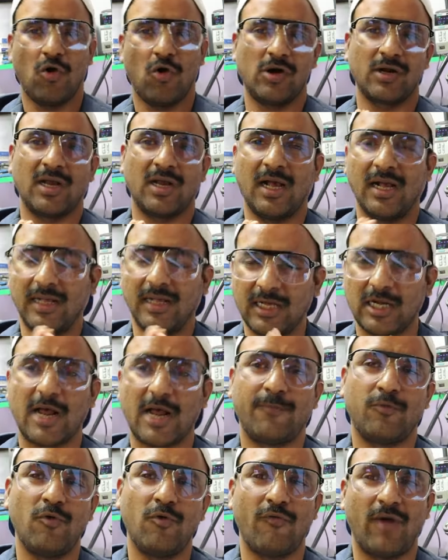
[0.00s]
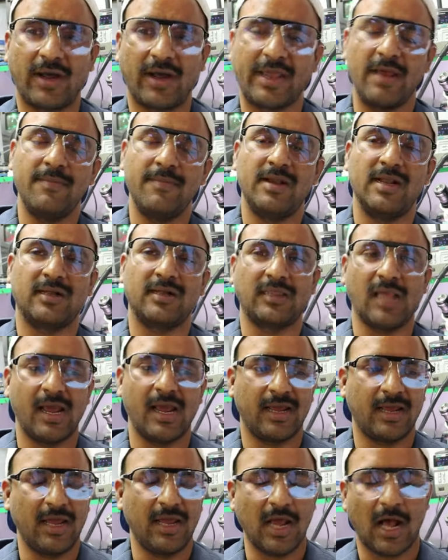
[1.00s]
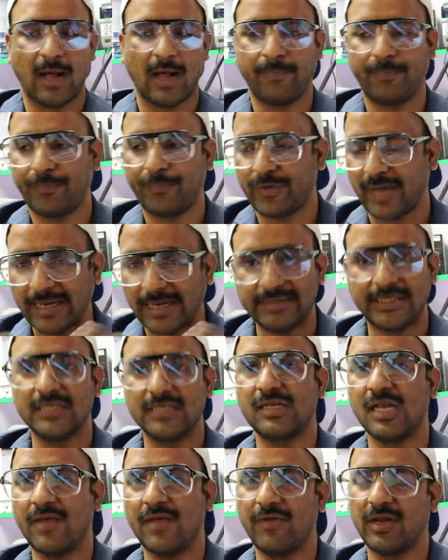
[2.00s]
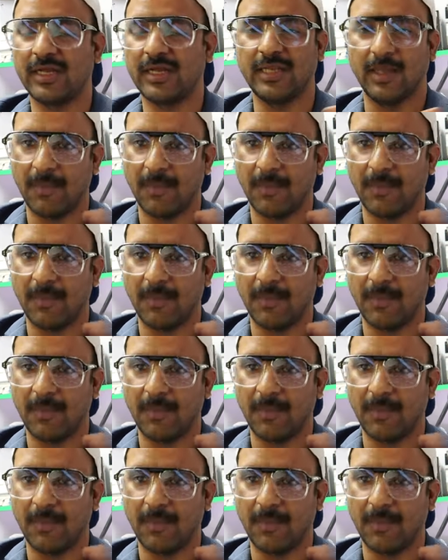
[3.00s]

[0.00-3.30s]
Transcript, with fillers: और अगर आपको वाकई में लगता है कि आप साइंटिस्ट लेवल के